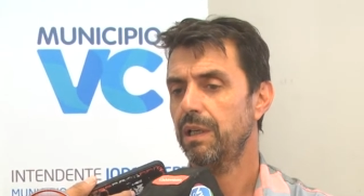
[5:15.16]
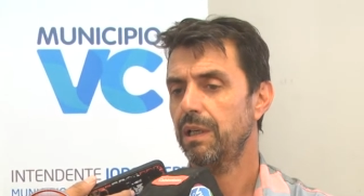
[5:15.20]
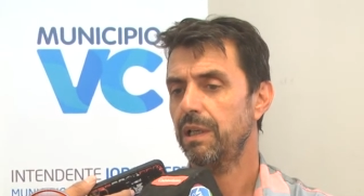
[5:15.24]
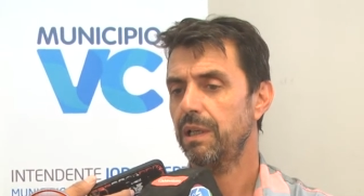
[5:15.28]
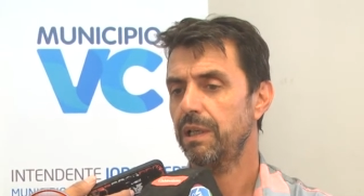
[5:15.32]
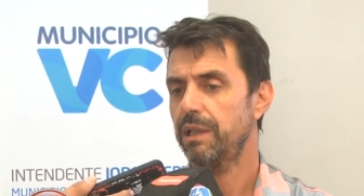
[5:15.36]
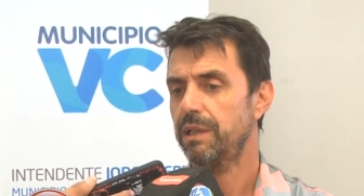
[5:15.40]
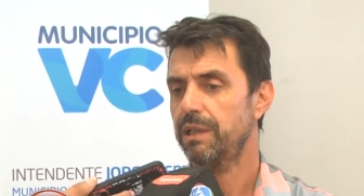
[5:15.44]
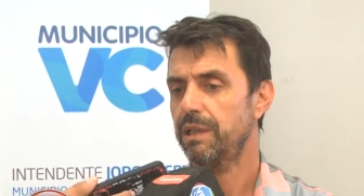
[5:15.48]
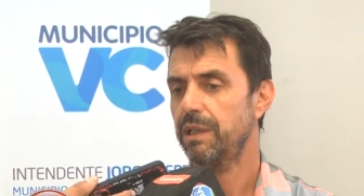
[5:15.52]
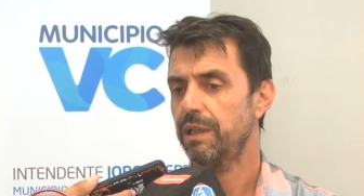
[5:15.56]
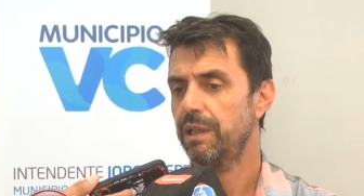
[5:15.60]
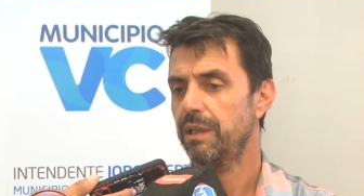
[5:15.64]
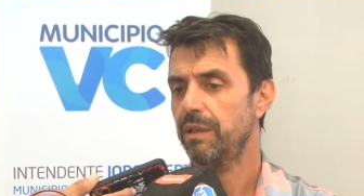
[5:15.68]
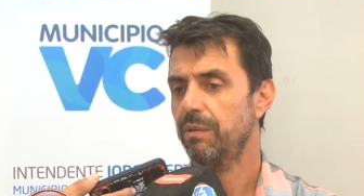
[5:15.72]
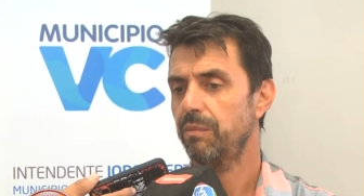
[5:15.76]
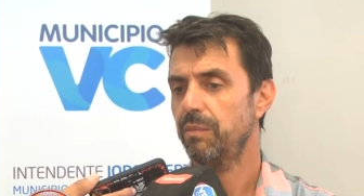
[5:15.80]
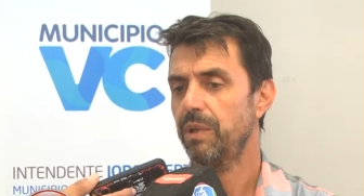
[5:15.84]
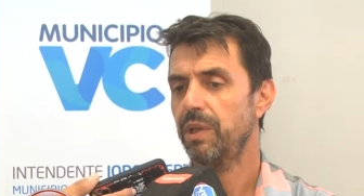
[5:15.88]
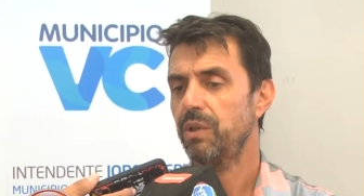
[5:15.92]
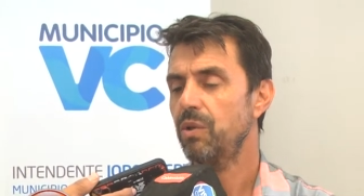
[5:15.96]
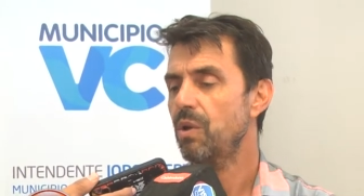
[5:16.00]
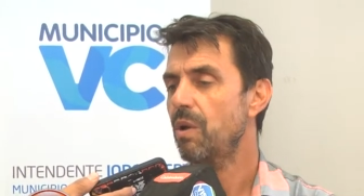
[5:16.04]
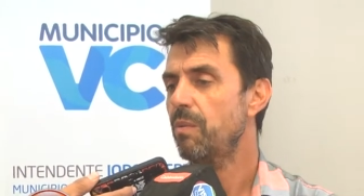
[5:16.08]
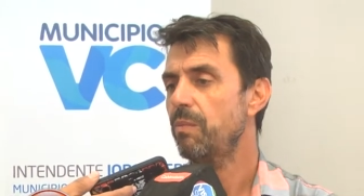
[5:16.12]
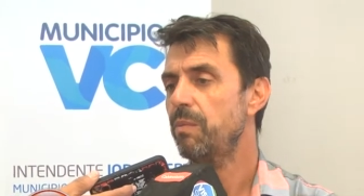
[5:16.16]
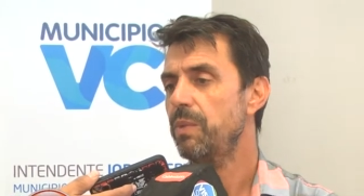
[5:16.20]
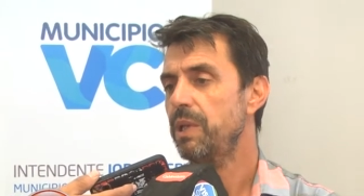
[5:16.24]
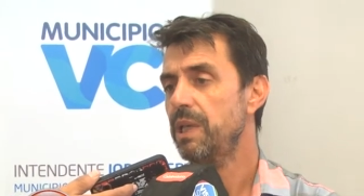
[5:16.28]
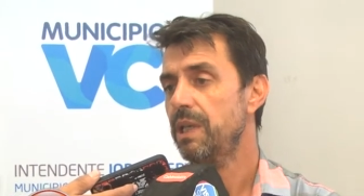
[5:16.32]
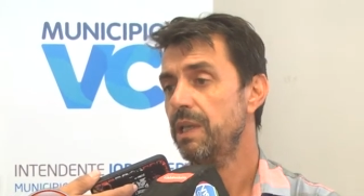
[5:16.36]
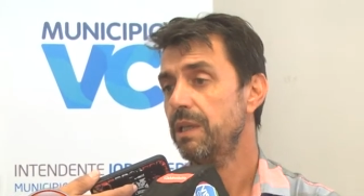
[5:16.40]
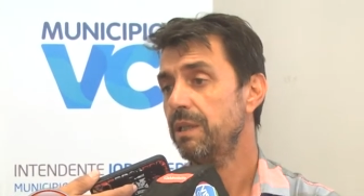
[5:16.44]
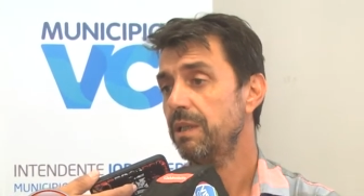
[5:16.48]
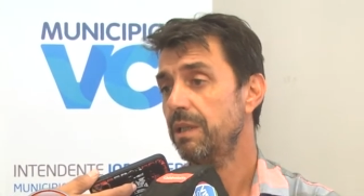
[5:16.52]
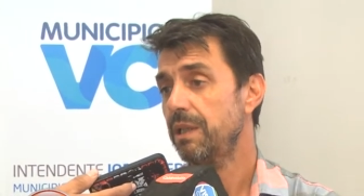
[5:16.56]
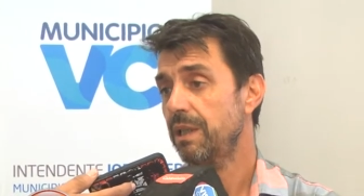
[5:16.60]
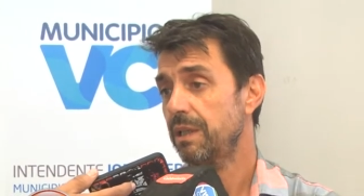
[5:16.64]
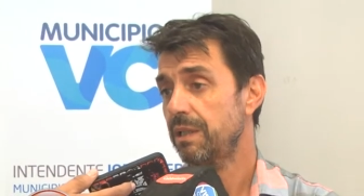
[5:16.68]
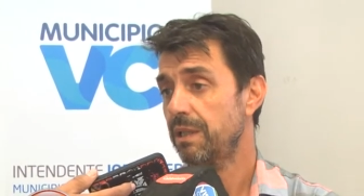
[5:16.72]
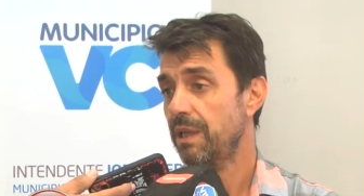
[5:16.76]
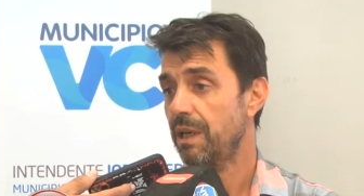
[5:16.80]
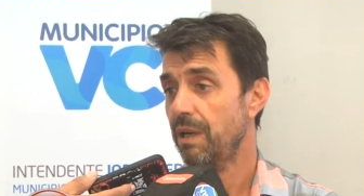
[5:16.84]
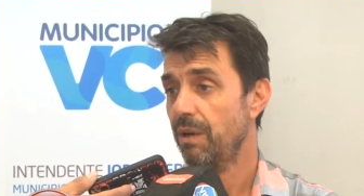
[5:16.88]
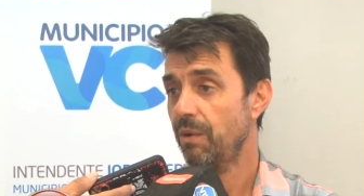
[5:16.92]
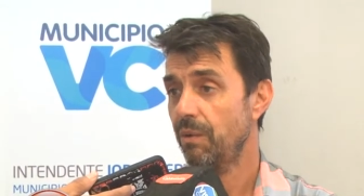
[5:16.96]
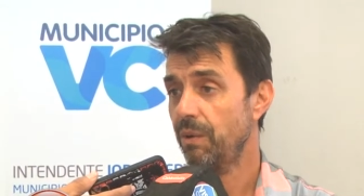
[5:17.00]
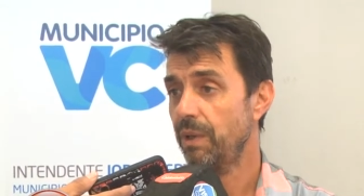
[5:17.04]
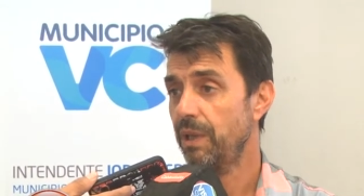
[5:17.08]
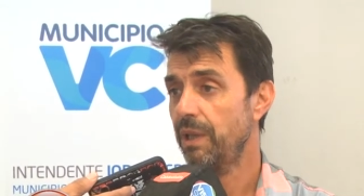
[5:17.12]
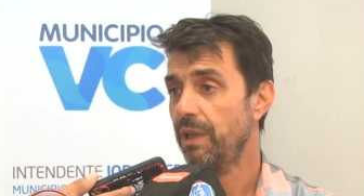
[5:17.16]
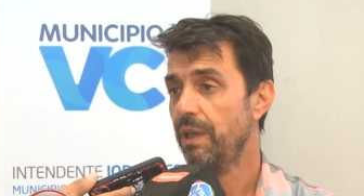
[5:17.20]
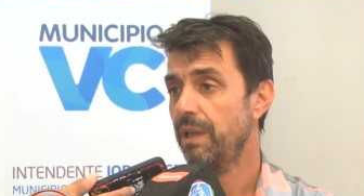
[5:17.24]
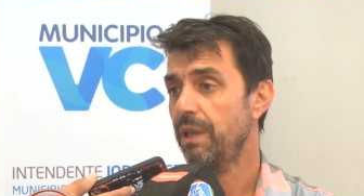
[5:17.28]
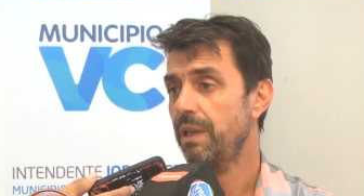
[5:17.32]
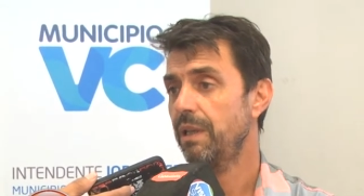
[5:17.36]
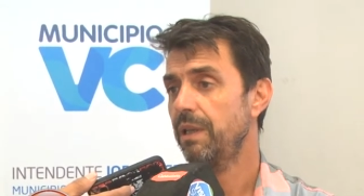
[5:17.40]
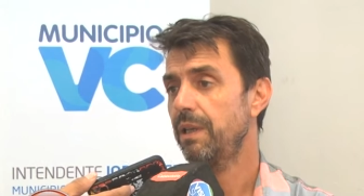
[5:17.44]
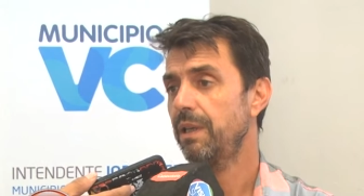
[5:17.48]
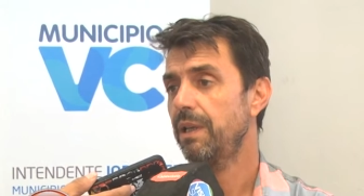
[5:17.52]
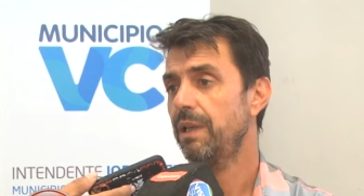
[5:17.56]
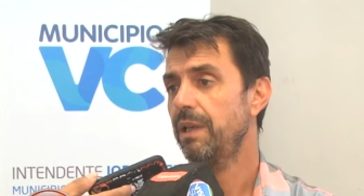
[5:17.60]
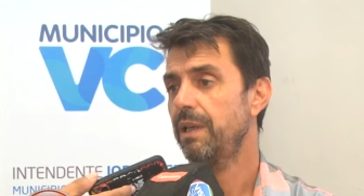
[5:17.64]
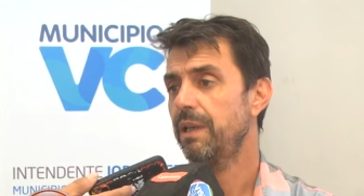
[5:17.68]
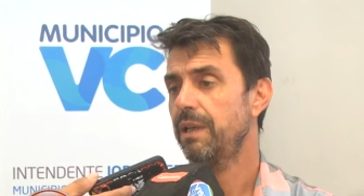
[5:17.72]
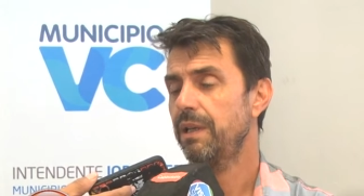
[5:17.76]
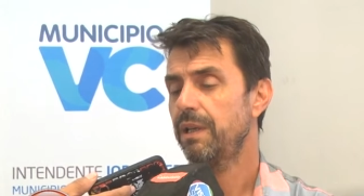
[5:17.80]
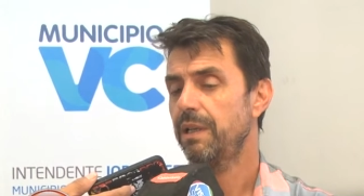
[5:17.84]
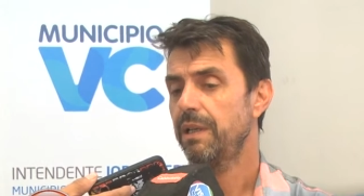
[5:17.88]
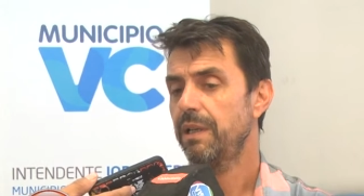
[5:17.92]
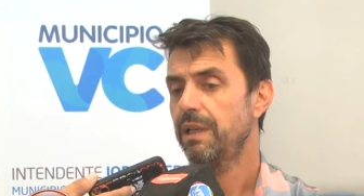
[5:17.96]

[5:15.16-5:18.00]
este, medio ambiente a través de